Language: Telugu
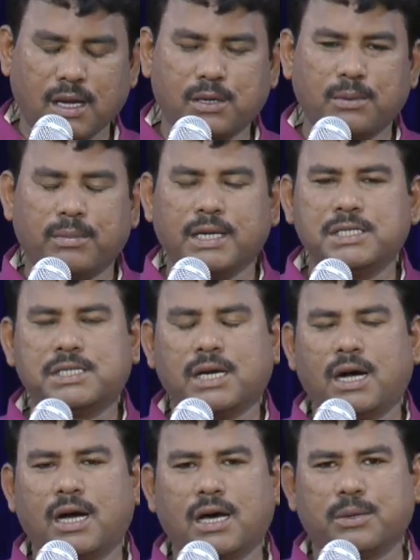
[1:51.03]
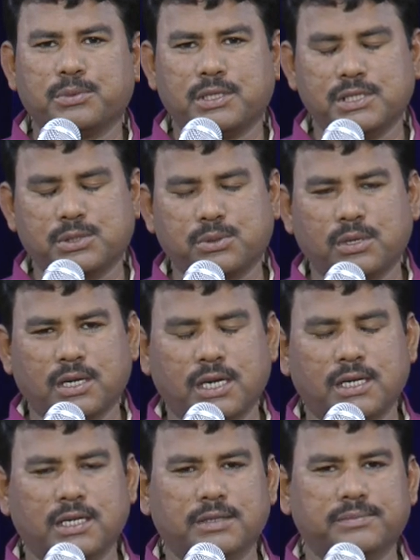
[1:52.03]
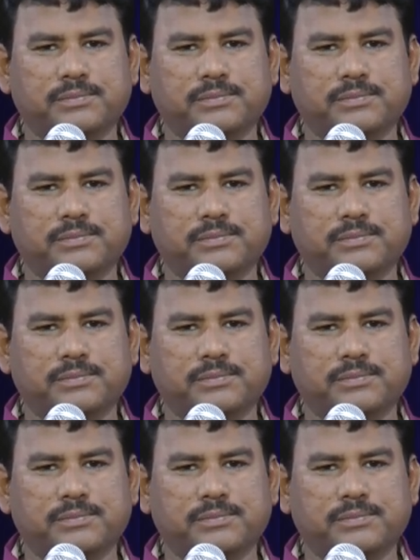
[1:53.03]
నాకు మంచి ఆహారం తీసుకొని రండి